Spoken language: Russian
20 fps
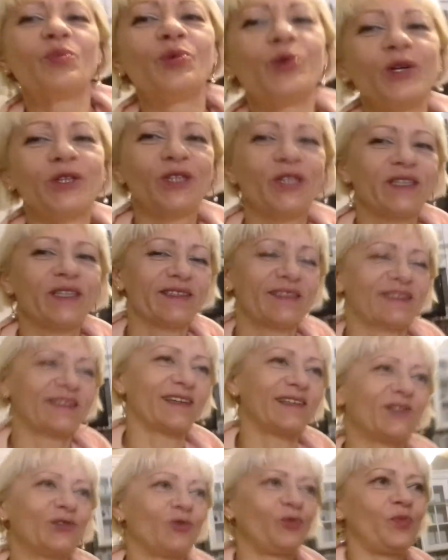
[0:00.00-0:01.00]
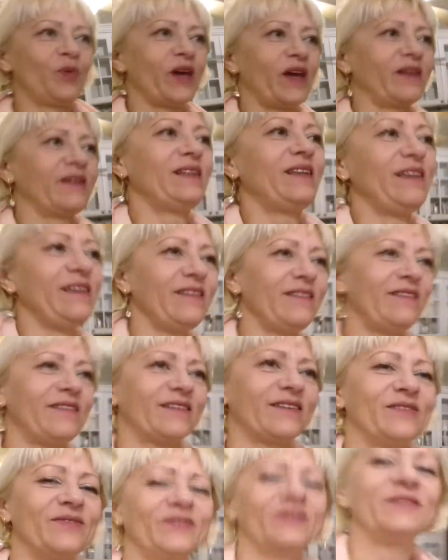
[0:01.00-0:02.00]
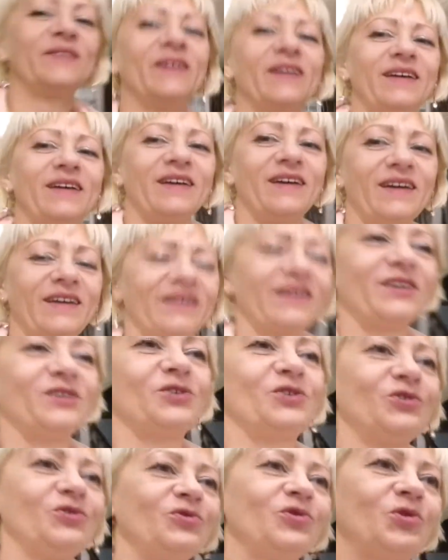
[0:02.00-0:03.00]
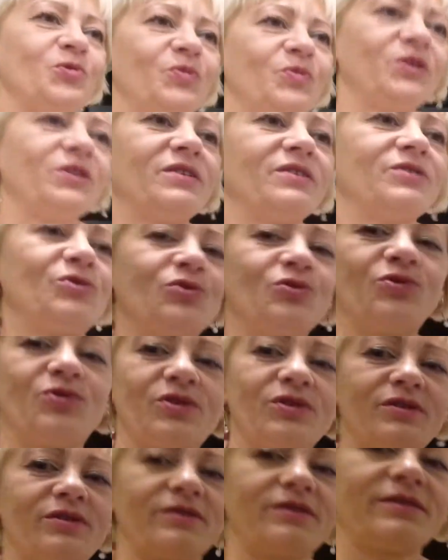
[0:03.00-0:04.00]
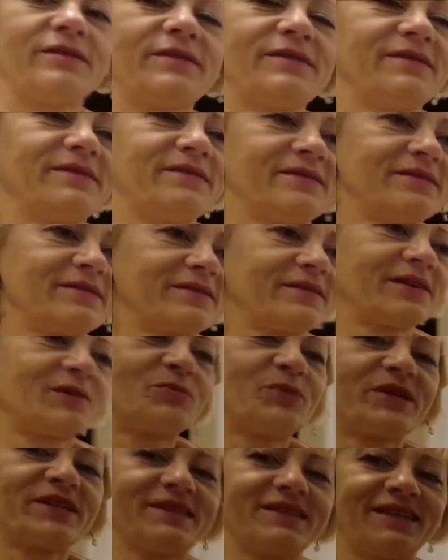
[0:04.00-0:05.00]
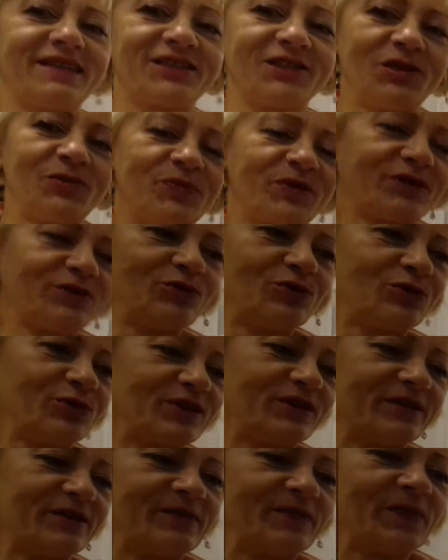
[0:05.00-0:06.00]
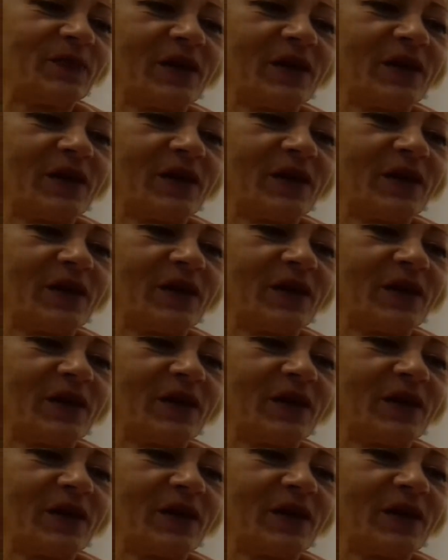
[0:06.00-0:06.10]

бочке сразу 5 литров я еще не успела тут э, э, как бы разложить продукты,